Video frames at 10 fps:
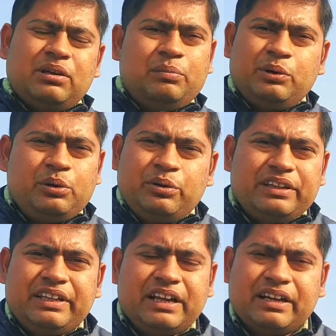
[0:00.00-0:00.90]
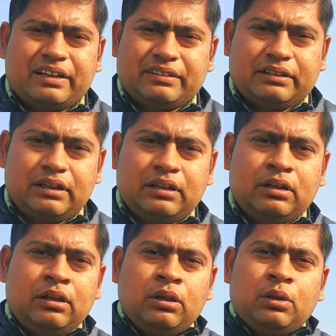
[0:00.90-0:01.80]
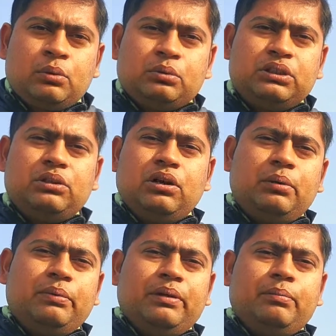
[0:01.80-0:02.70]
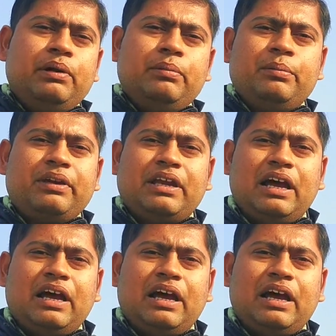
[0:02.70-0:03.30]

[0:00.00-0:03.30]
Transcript: के वीडियो ही देखा करता था उसी दौरान मेरे मन में भी